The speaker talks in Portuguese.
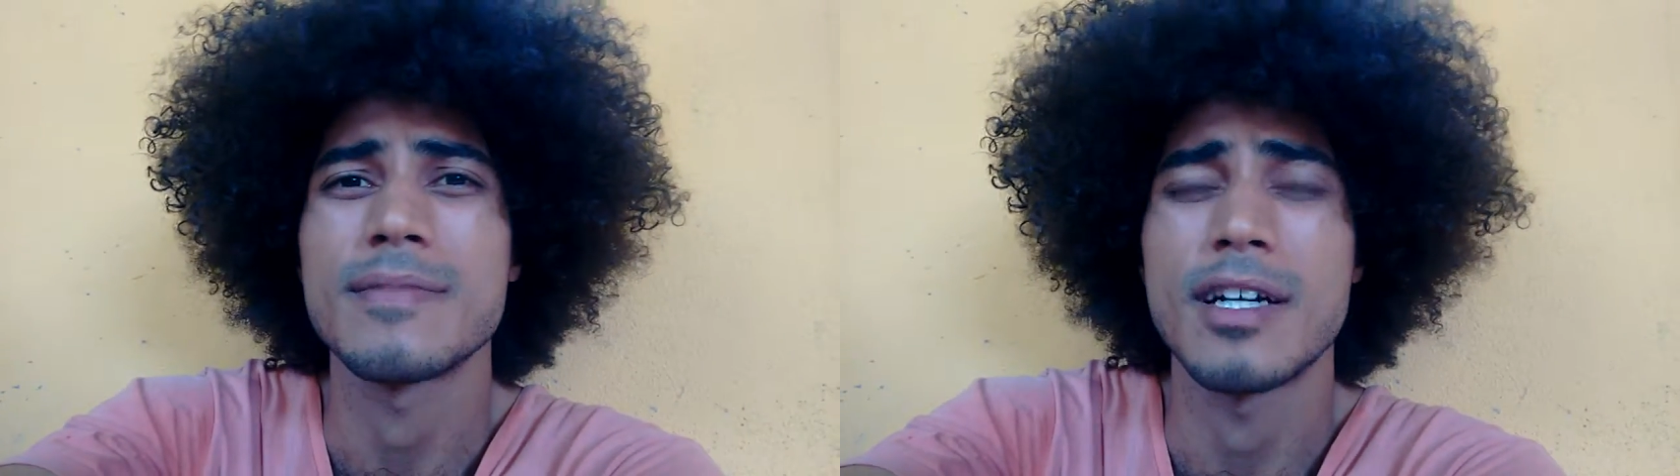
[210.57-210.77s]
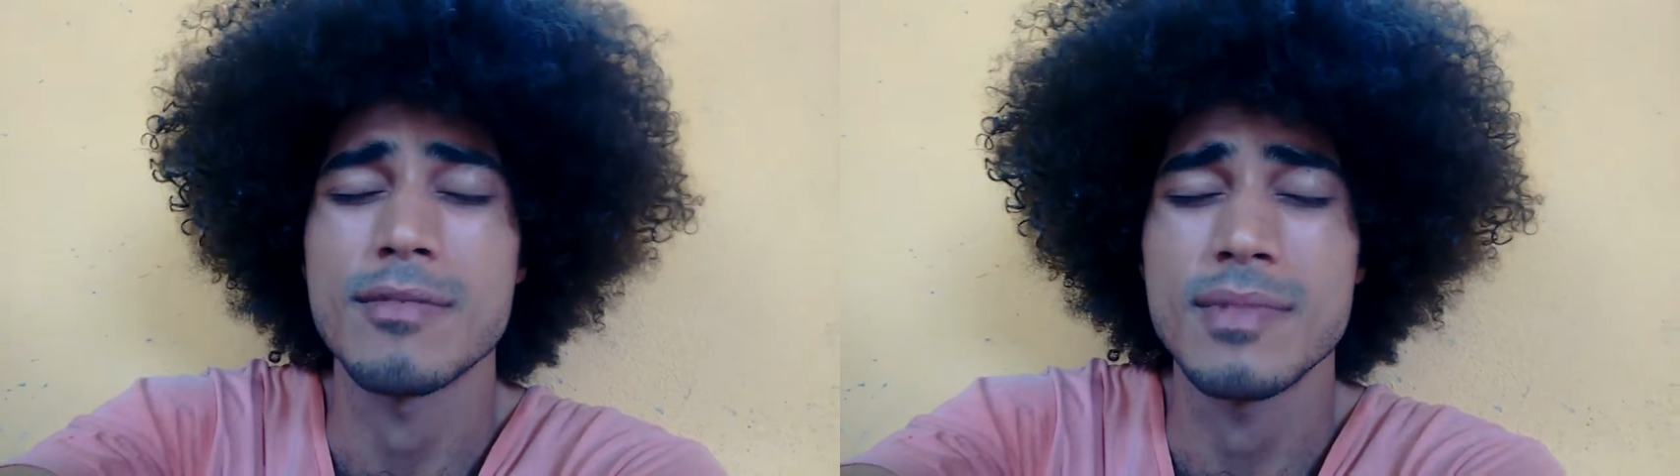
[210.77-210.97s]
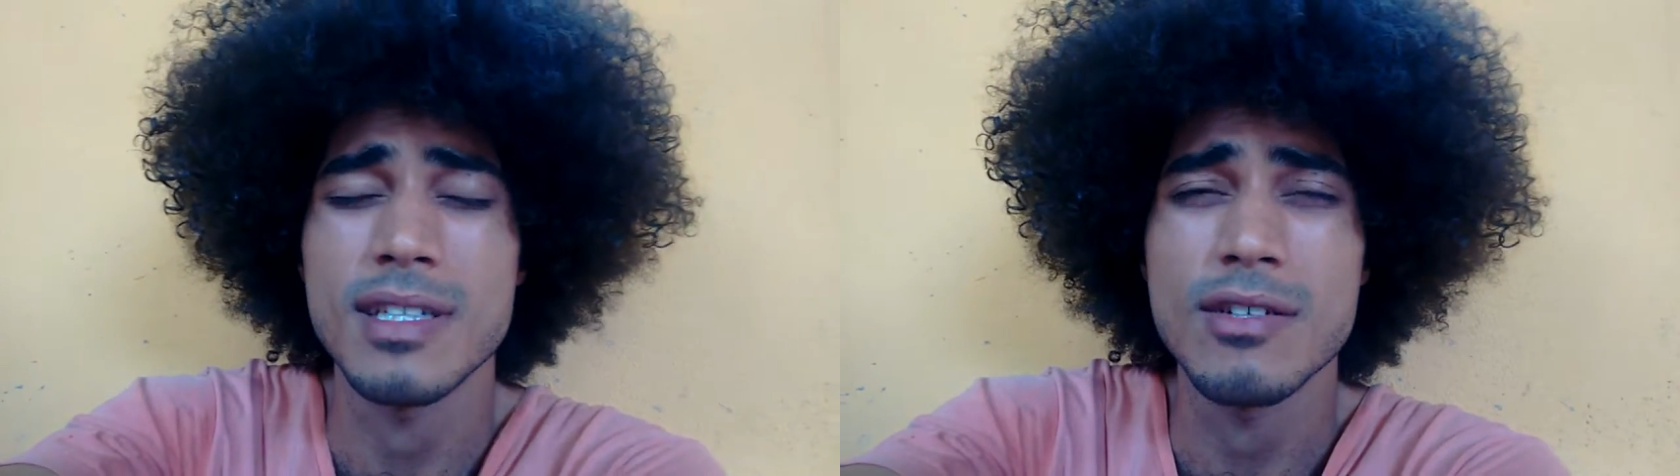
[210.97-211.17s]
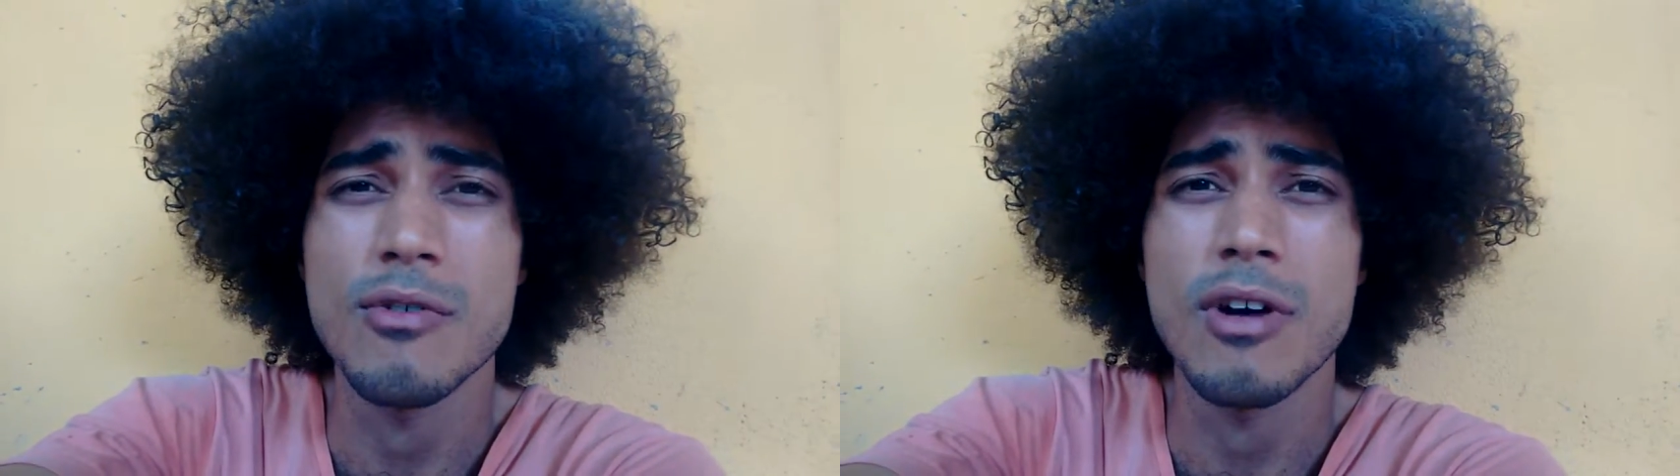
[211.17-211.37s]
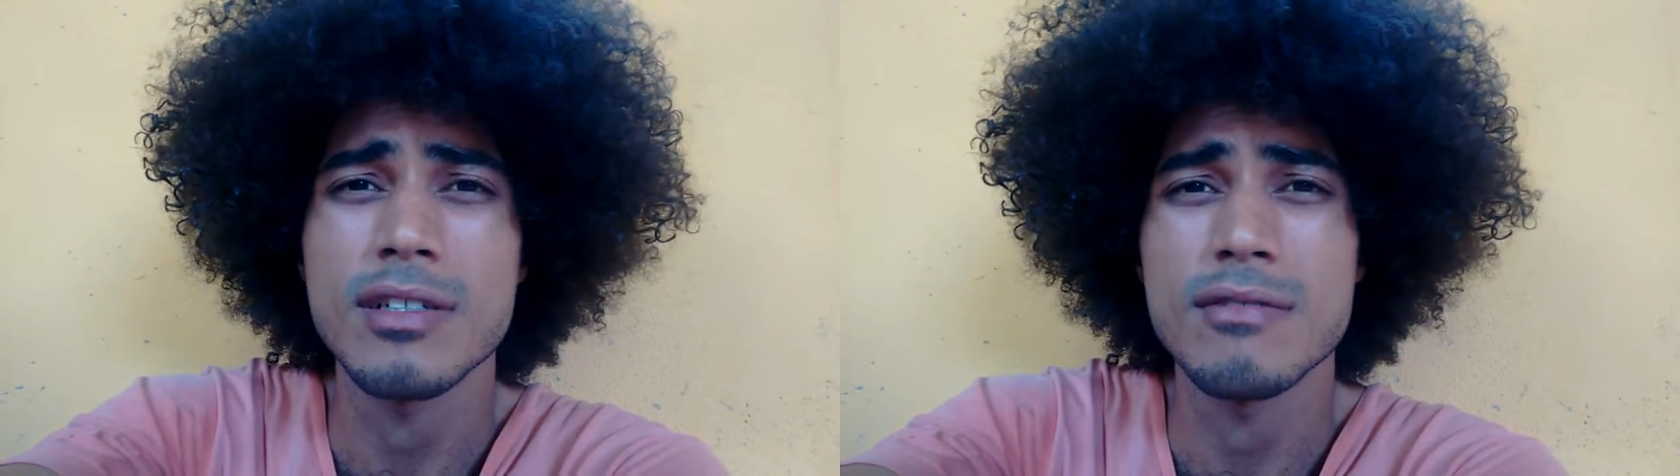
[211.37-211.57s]
As
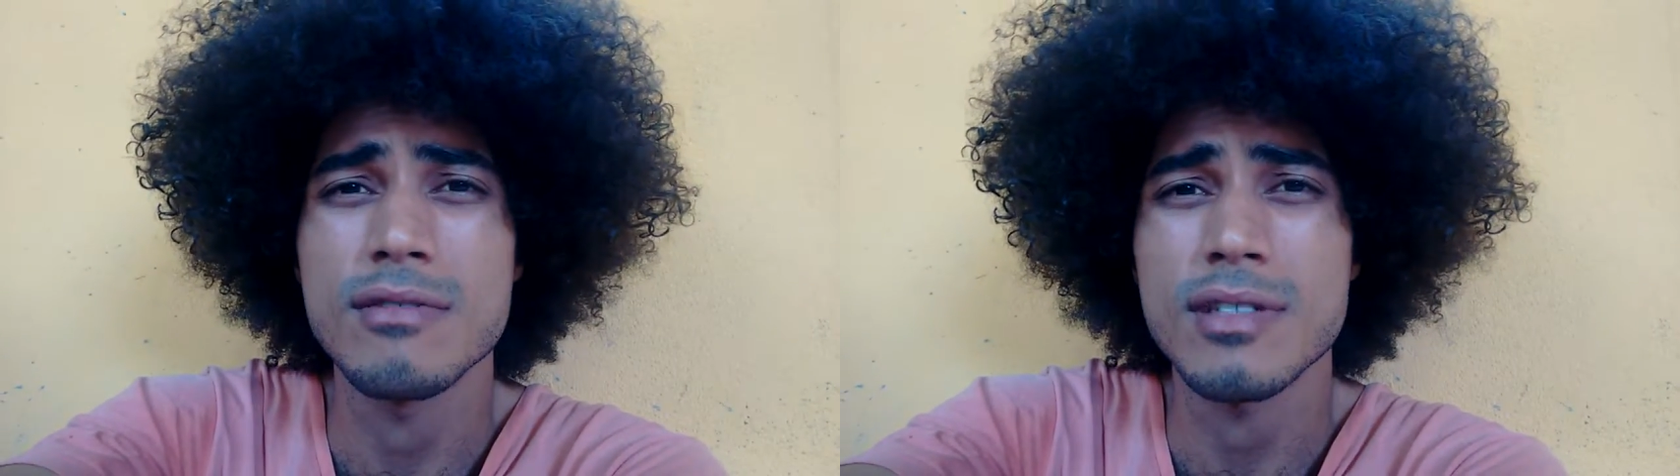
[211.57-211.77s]
misericórdias do